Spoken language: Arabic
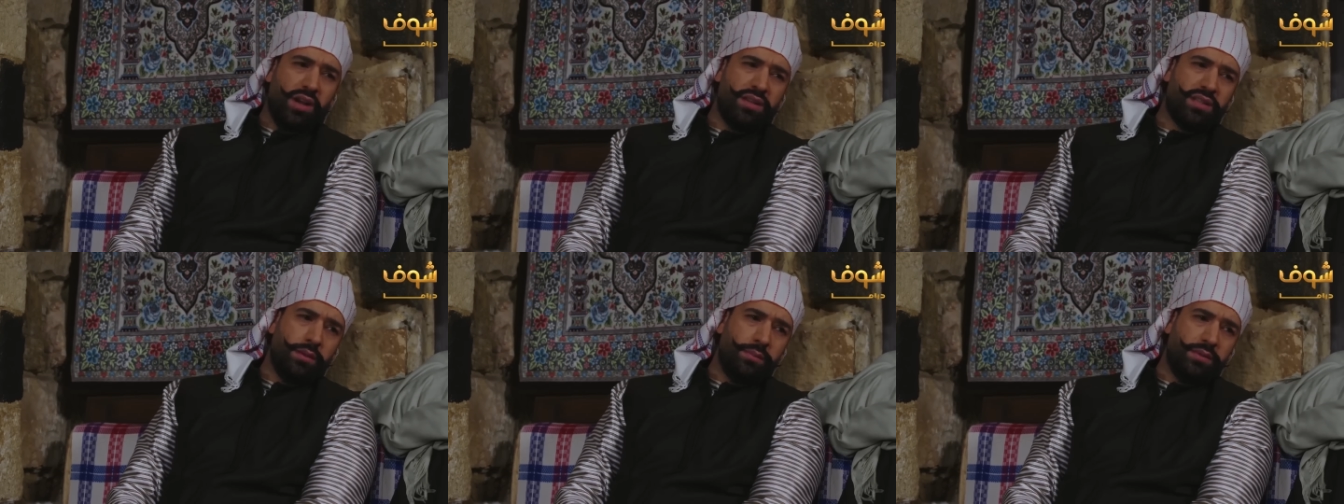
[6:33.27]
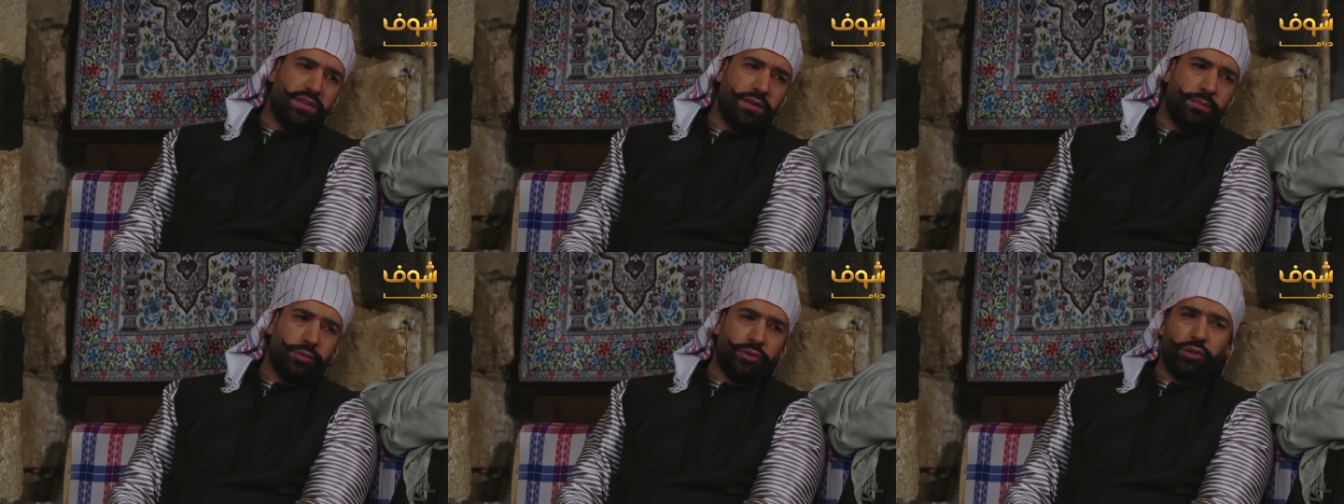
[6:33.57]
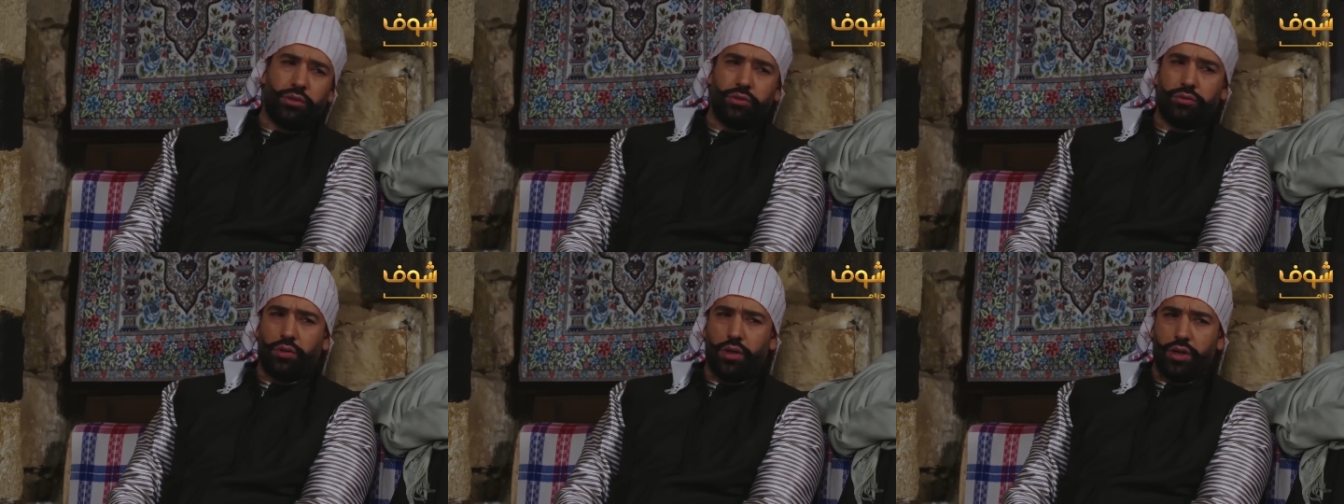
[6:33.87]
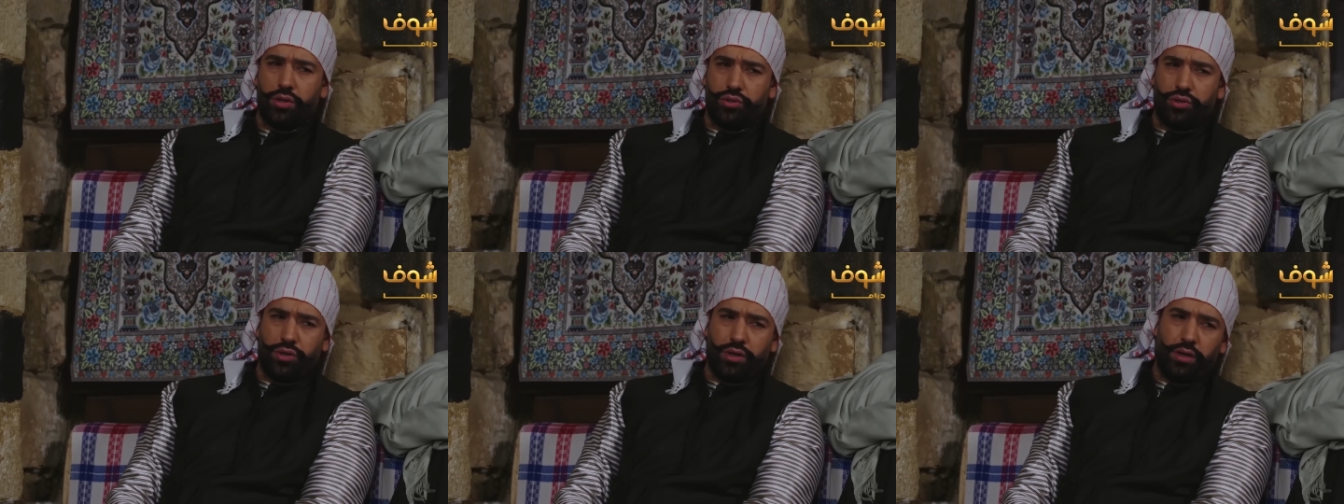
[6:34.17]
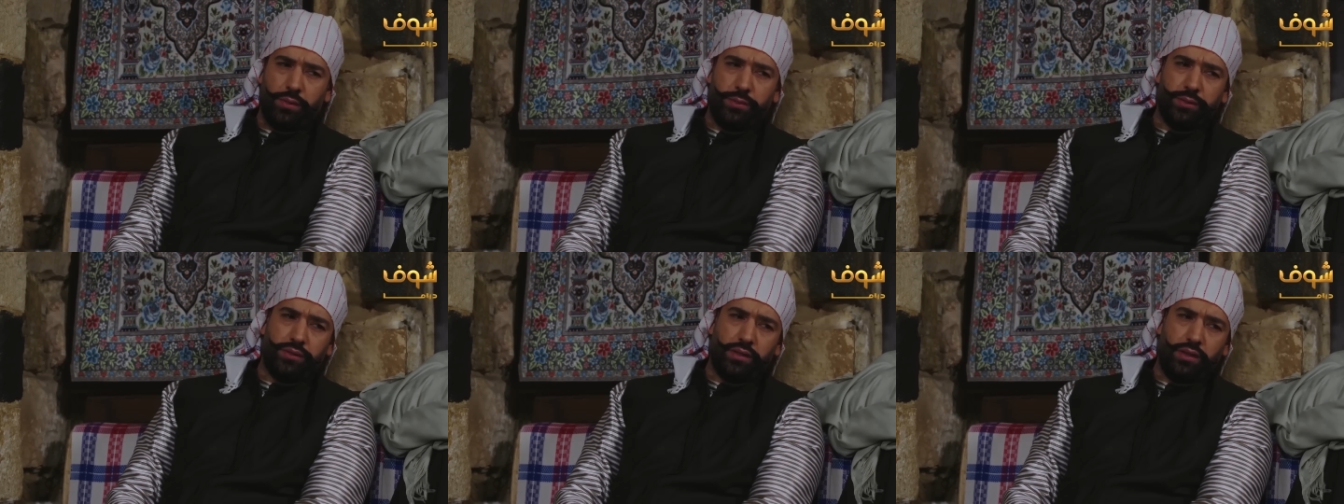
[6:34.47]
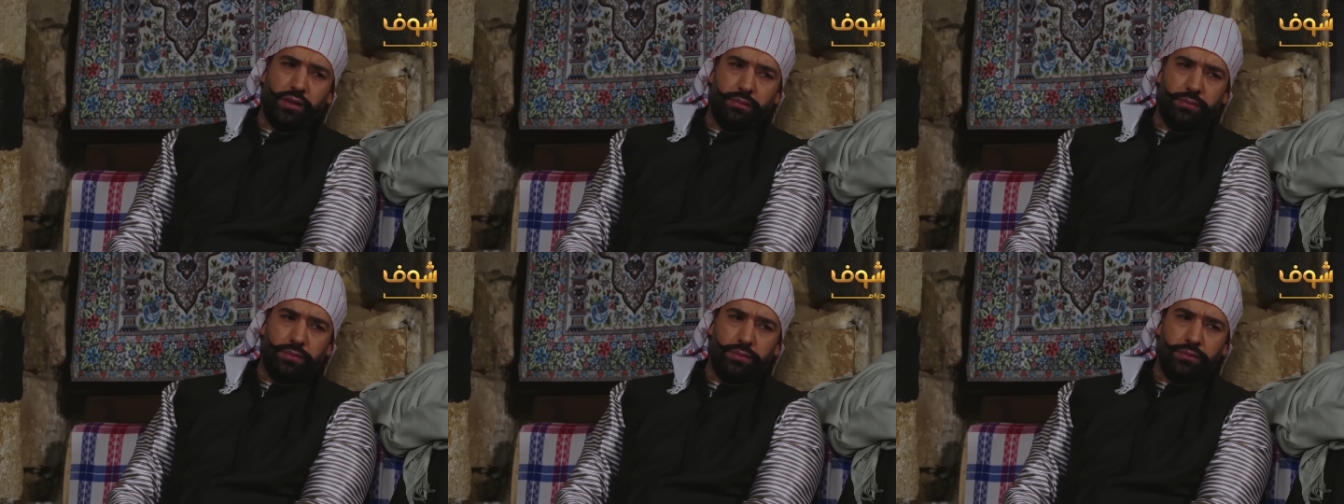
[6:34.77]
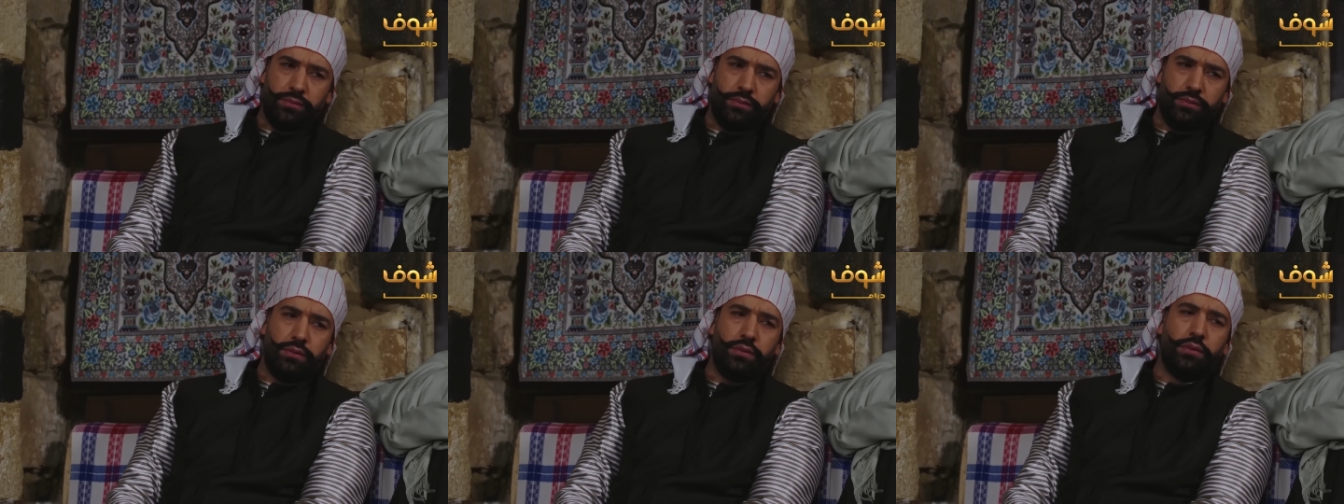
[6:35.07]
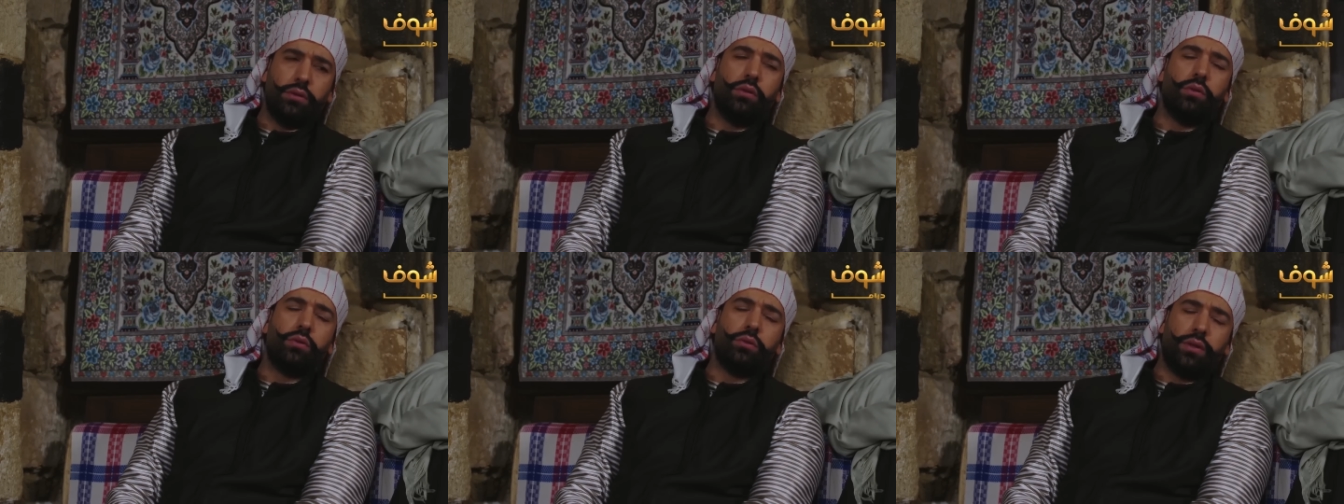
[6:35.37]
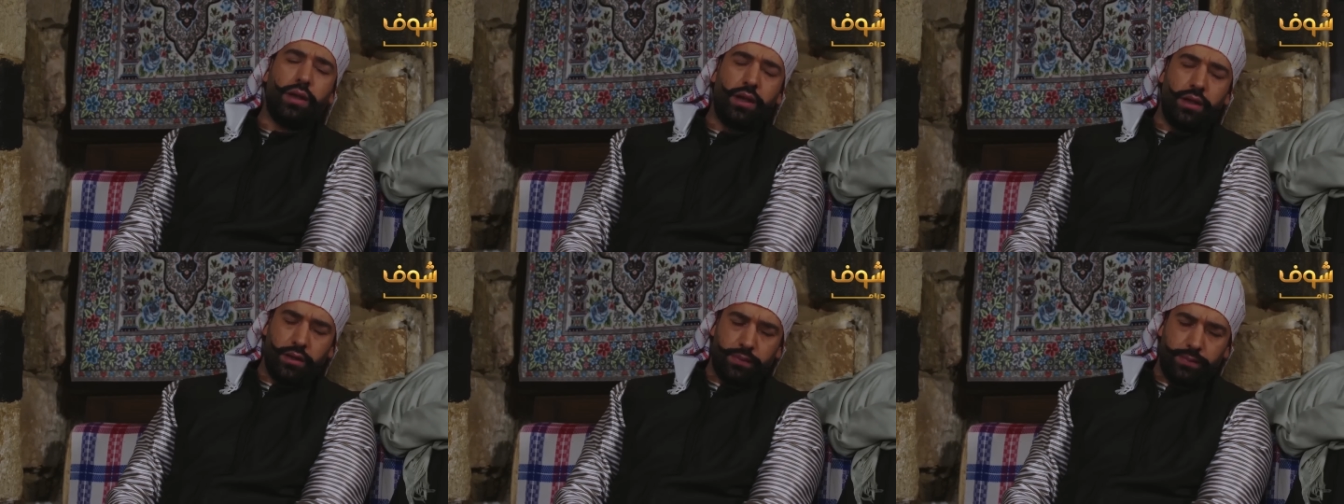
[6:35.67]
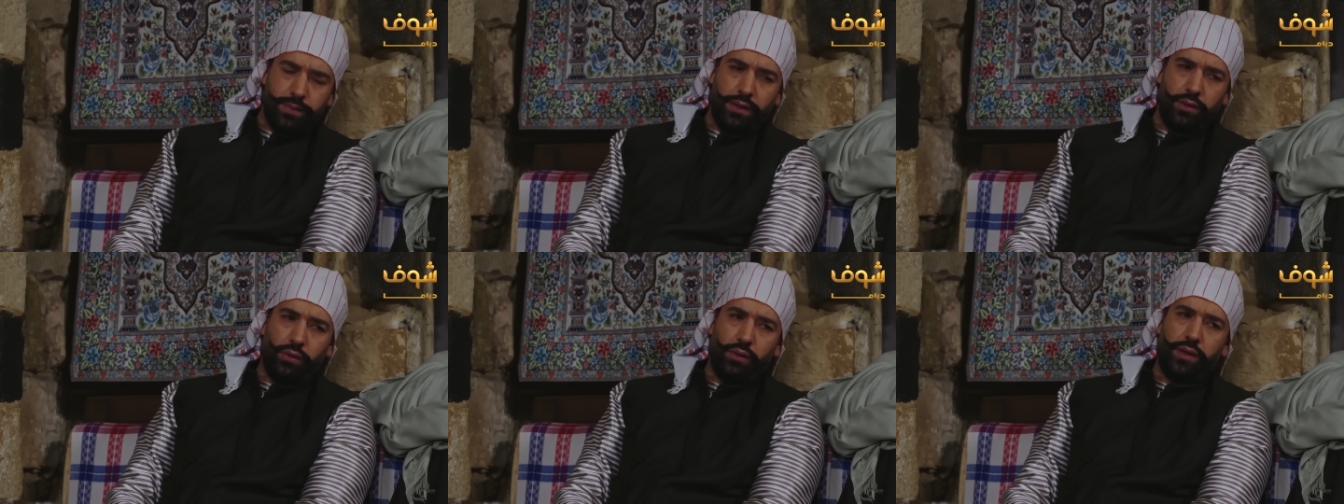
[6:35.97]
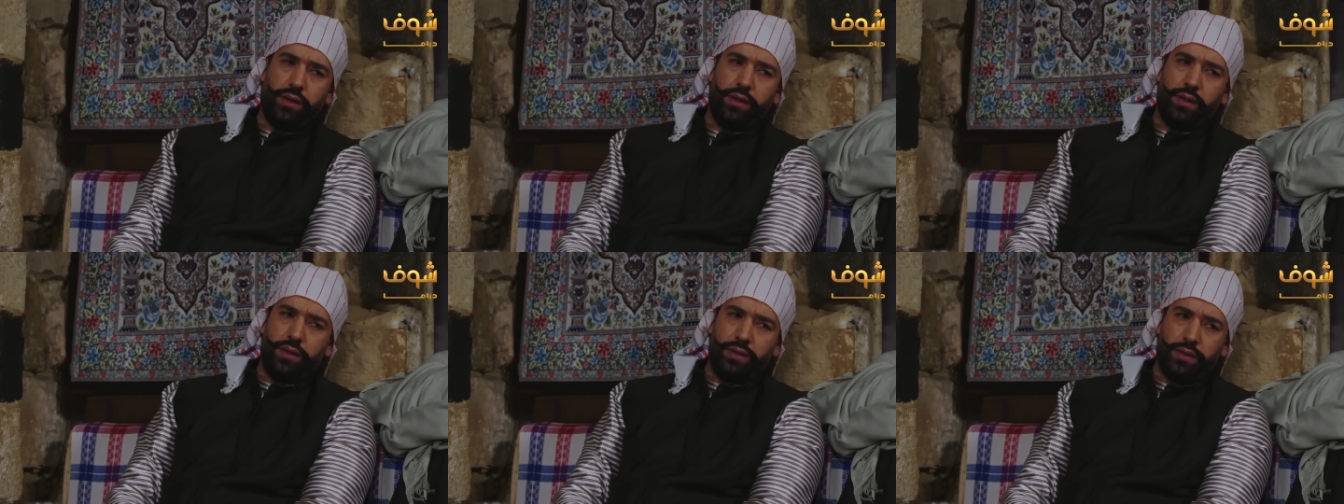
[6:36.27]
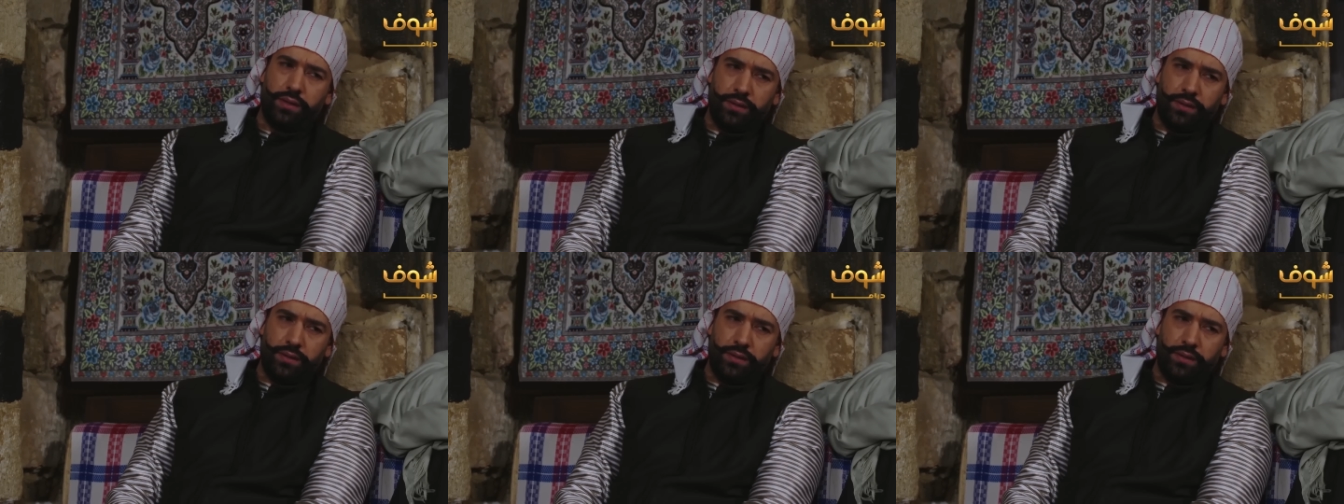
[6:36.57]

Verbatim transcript: قاسم اذا بتحطه على الجرح بيطيب وداير باله عليك